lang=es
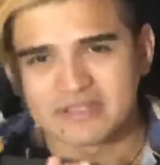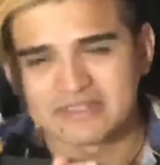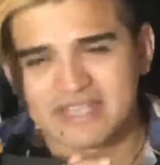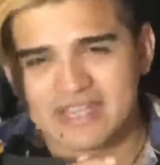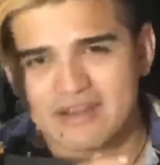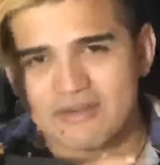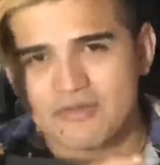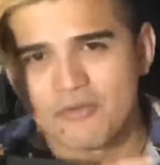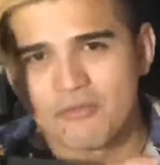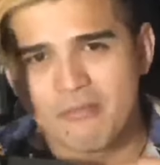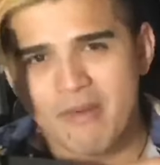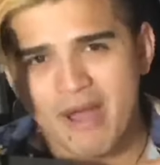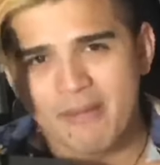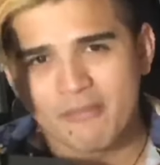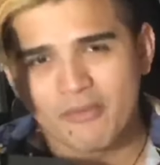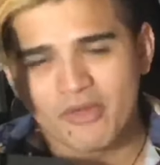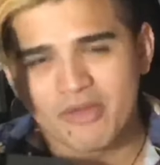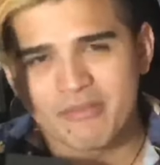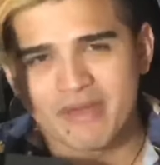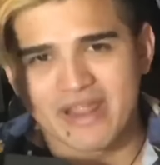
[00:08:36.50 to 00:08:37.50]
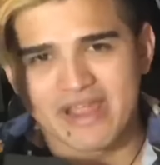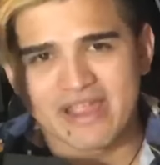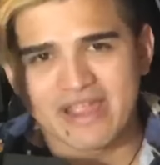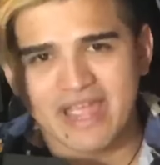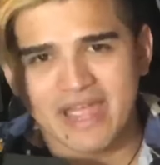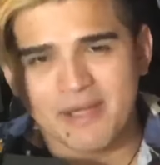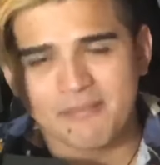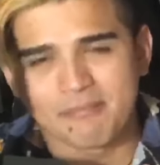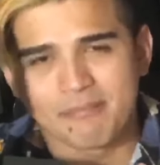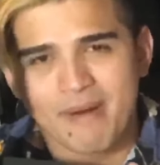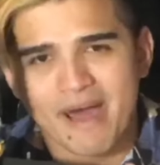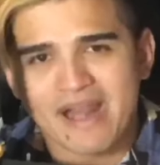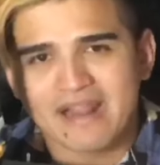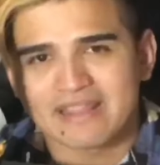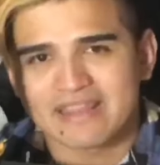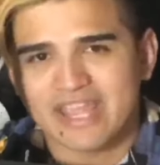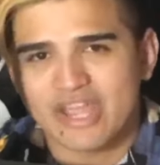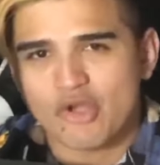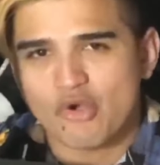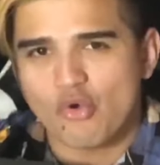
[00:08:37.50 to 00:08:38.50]
hacer un mambo de merengue
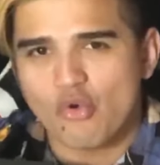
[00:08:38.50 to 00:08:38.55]
parte